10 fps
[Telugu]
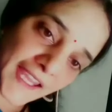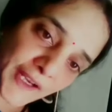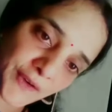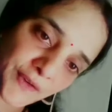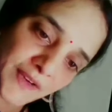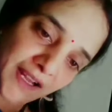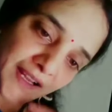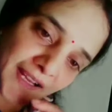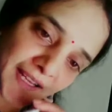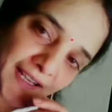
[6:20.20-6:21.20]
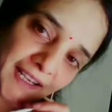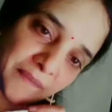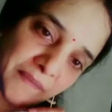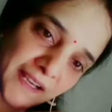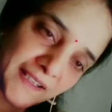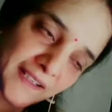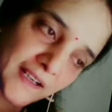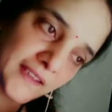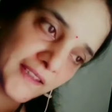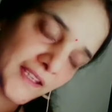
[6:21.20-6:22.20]
ఎక్కువగా గలగల
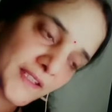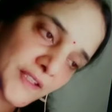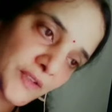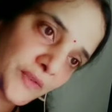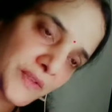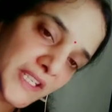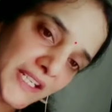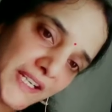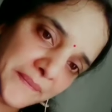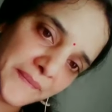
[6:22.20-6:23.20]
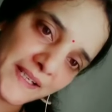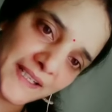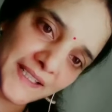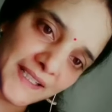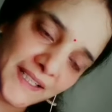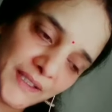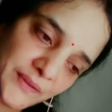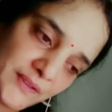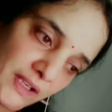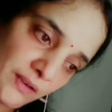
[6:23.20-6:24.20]
మాట్లాడితే సోది డబ్బా అంటారు
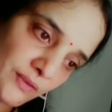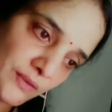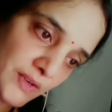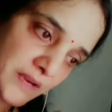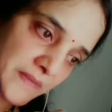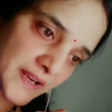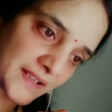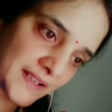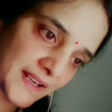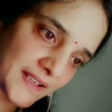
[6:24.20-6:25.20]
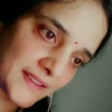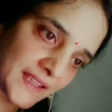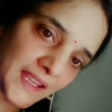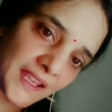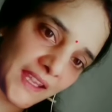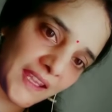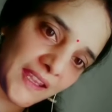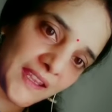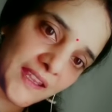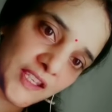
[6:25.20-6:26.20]
తక్కువగా మాట్లాడితే
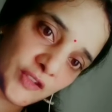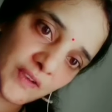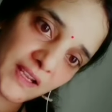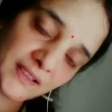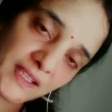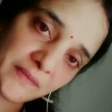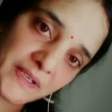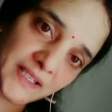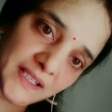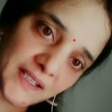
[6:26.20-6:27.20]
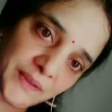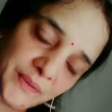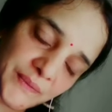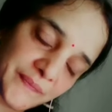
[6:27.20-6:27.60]
స్వార్థం అంటారు